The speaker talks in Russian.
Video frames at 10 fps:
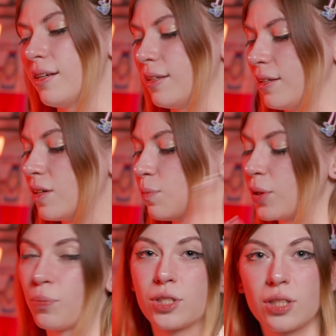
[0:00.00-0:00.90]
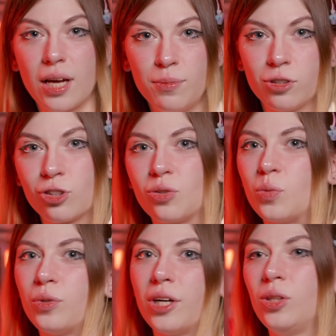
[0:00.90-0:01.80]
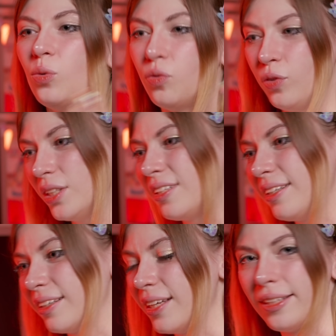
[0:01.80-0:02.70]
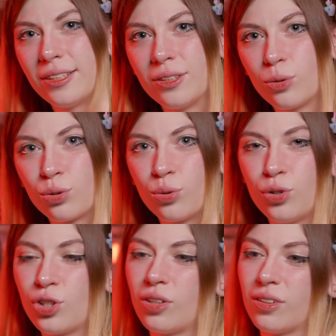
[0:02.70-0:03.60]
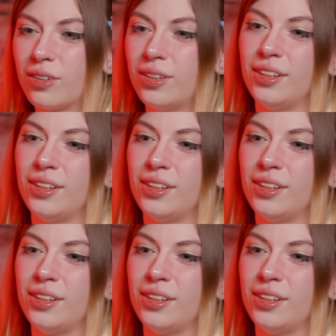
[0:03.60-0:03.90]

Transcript: э, под постами, чтобы они увидели эти кусочки,